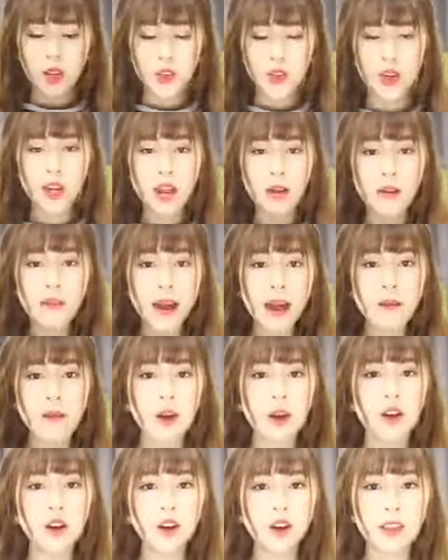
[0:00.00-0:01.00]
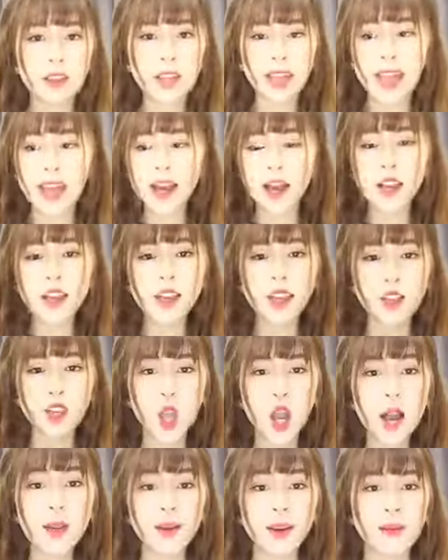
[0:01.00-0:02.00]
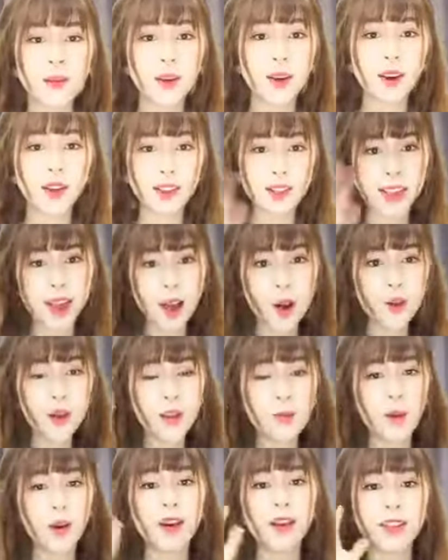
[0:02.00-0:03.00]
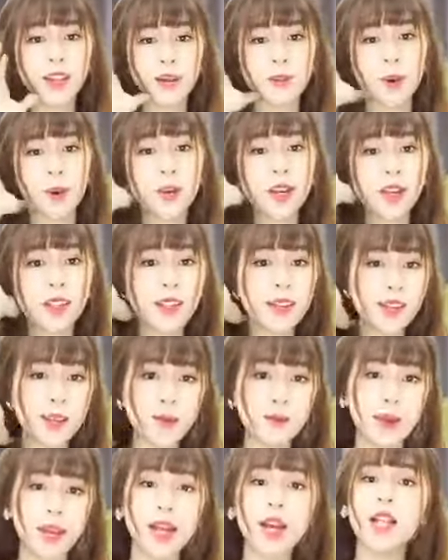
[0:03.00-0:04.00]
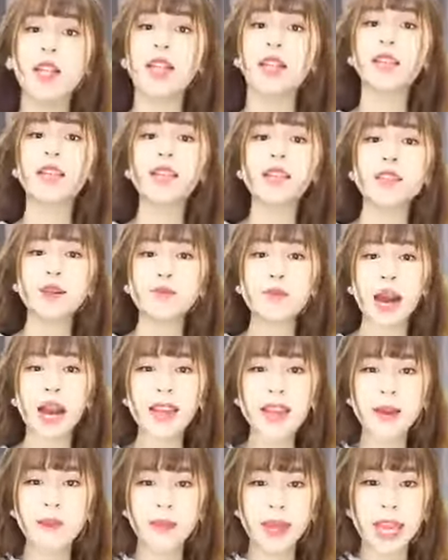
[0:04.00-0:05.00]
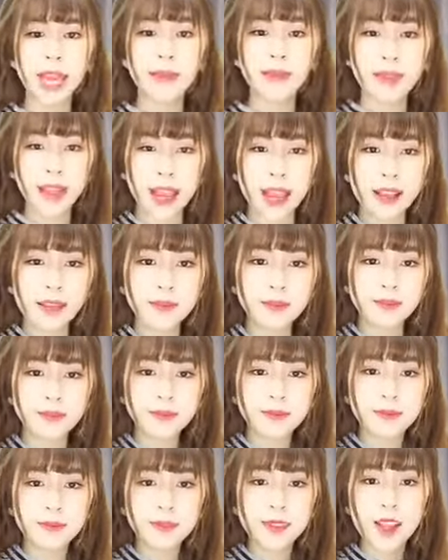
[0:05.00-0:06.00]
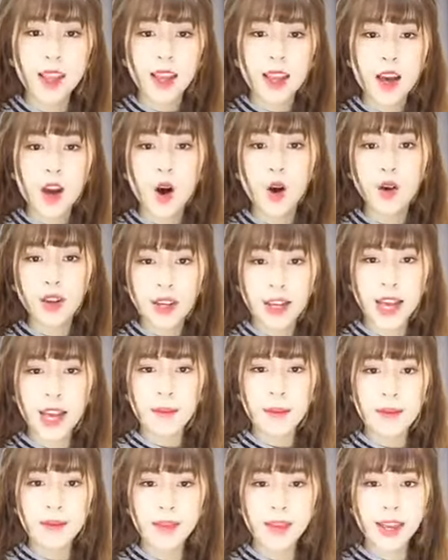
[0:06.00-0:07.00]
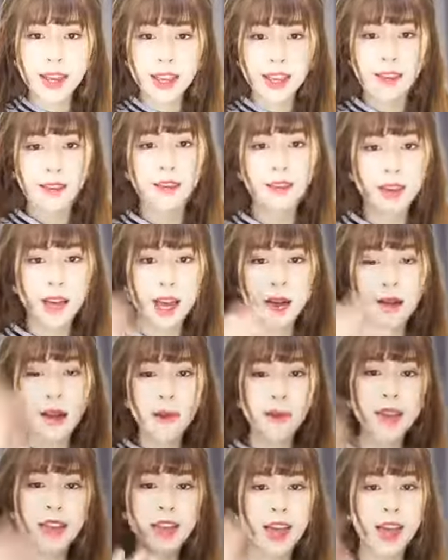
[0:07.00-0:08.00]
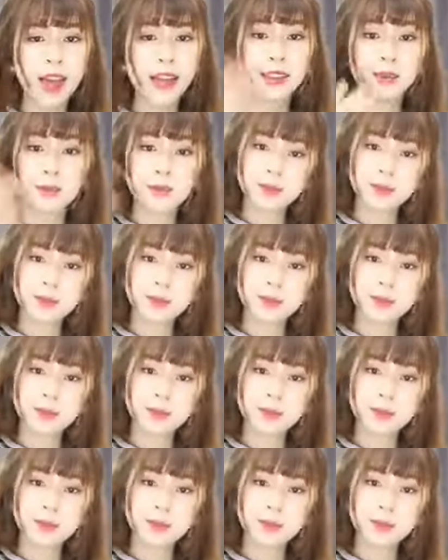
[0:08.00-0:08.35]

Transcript: rồi ba mọi người nha có gì tối là mọi người sau nè mọi người chào mẫu gì thì chụp màn hình nhắn tin trong bay dùm em nha ok bà vi ba mấy chế